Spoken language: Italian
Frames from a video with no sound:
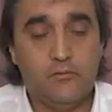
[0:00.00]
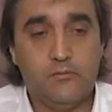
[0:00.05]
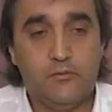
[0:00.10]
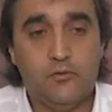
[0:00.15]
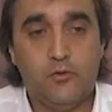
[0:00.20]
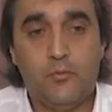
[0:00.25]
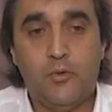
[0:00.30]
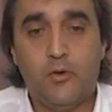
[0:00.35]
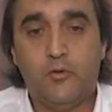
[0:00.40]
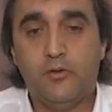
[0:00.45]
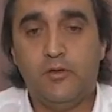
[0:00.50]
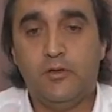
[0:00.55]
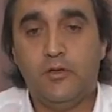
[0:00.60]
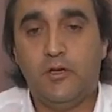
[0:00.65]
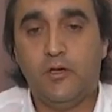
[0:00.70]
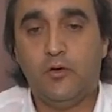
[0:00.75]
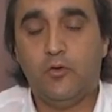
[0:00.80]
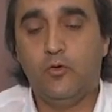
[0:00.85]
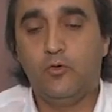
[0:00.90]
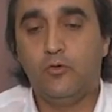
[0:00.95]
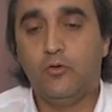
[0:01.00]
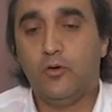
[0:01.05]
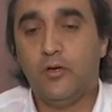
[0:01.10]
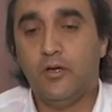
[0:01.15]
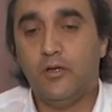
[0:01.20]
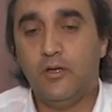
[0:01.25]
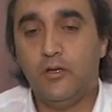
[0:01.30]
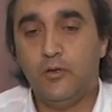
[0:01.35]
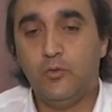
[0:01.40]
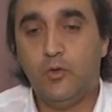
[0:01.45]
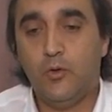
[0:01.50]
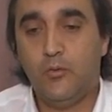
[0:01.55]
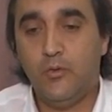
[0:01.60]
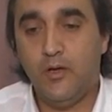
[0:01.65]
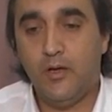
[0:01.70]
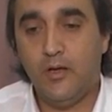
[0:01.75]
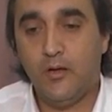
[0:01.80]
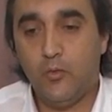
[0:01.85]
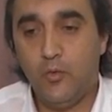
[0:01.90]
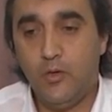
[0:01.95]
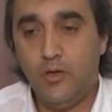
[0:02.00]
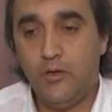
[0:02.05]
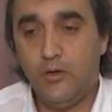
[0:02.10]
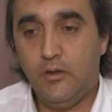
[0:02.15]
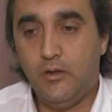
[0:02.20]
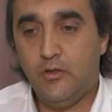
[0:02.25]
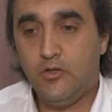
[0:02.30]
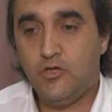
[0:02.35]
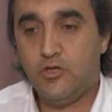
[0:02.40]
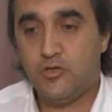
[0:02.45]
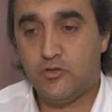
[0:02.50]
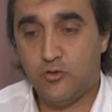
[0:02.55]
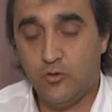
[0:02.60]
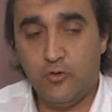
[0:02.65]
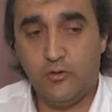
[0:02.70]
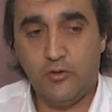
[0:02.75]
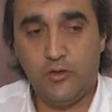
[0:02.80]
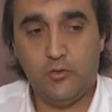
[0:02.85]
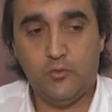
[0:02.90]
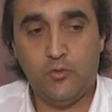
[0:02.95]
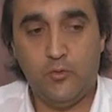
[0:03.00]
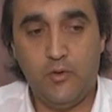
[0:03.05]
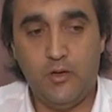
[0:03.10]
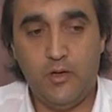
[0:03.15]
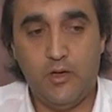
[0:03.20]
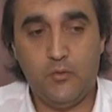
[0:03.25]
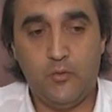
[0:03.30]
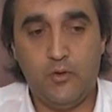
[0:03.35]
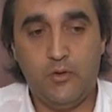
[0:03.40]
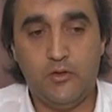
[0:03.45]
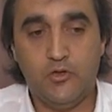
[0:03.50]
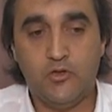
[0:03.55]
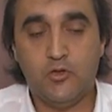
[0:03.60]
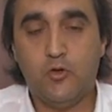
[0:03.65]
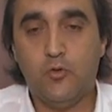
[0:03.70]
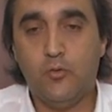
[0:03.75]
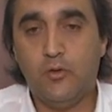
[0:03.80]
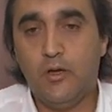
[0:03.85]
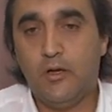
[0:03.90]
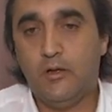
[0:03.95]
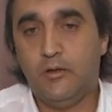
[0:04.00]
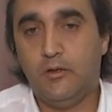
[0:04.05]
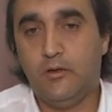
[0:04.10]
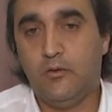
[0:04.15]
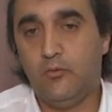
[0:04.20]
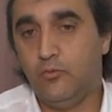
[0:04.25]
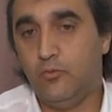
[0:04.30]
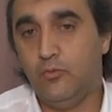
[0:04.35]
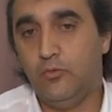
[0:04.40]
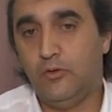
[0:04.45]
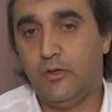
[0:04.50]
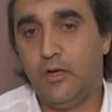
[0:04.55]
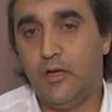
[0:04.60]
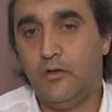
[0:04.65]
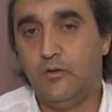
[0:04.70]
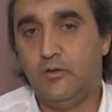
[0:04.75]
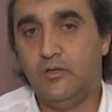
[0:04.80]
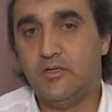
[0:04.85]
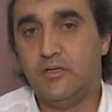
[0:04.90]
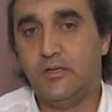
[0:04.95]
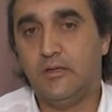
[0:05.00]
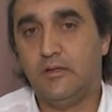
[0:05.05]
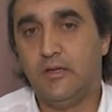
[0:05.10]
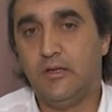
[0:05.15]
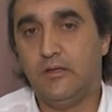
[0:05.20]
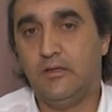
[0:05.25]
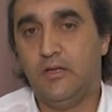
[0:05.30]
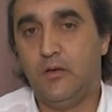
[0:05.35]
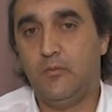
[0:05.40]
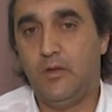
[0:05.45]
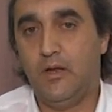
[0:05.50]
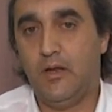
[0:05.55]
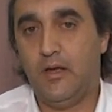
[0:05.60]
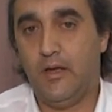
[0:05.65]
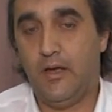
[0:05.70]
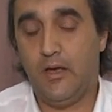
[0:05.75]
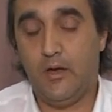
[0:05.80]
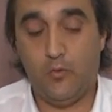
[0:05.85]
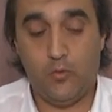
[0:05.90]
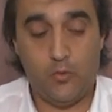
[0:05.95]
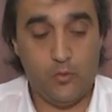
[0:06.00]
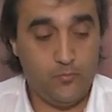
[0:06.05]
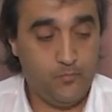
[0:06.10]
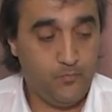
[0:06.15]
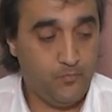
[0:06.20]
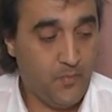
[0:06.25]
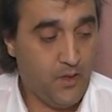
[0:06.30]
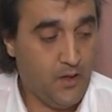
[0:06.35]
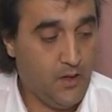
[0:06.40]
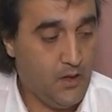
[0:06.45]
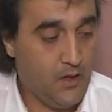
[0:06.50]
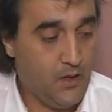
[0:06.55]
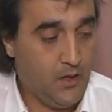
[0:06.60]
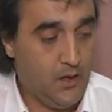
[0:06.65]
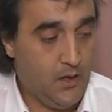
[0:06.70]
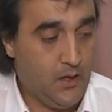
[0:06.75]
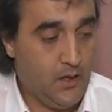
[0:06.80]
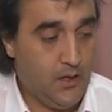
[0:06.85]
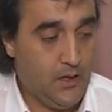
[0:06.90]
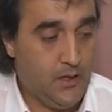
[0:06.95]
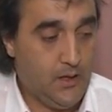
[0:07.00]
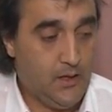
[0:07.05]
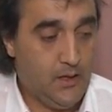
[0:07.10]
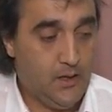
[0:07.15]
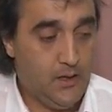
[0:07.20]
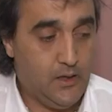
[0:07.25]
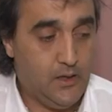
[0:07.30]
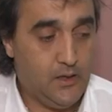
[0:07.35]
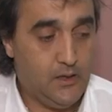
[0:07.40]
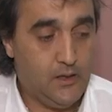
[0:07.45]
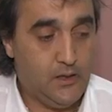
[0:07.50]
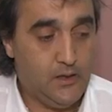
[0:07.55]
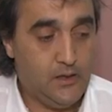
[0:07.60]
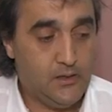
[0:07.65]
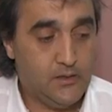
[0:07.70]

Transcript: dobbiamo tenere conto che nel 2015, solo nel 2015 il Comune di Altino ha avuto un taglio di 70.000 euro. Eh,